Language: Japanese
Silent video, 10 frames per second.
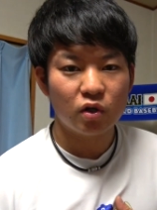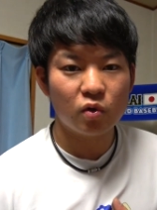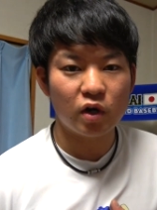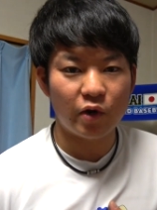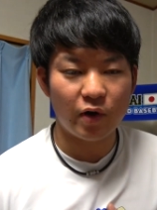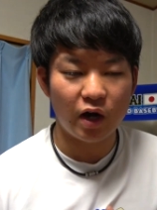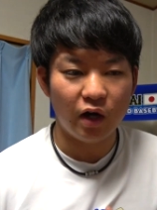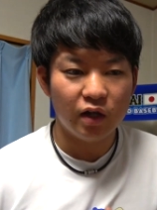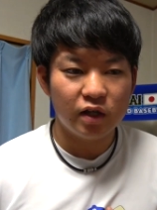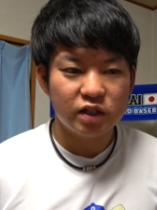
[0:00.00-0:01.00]
今回
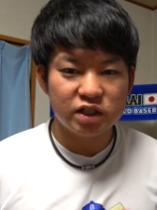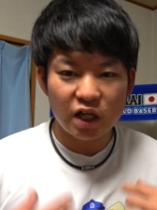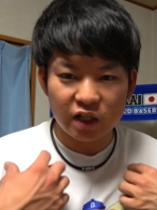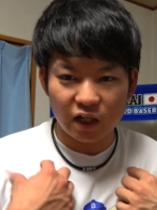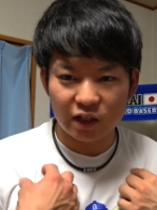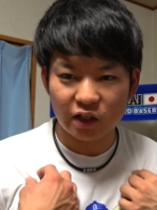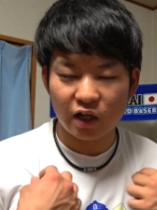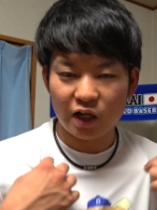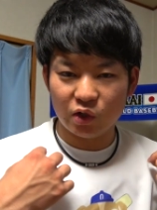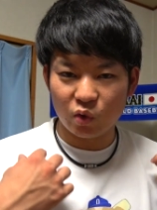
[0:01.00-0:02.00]
は下に暖
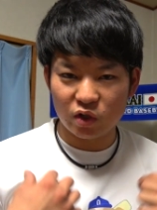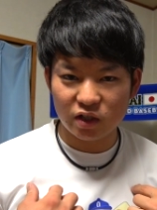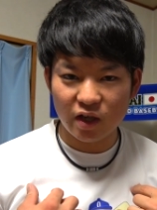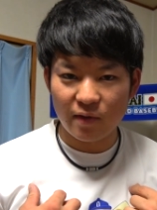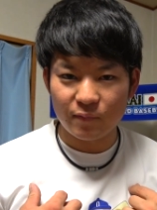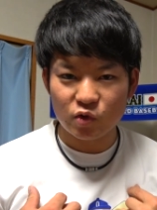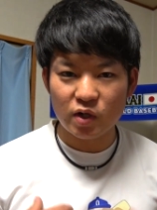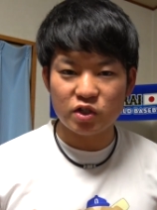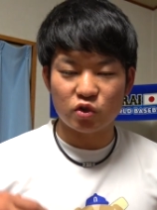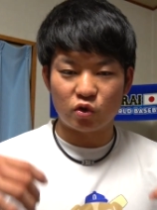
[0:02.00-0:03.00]
かいのを着て
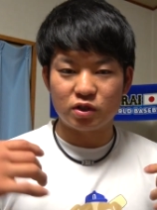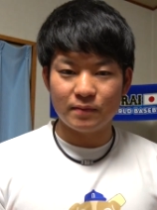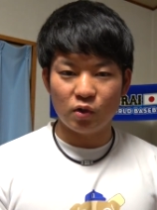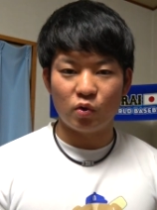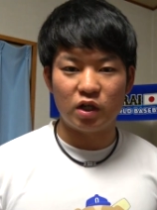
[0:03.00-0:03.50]
上にちょっと薄めのを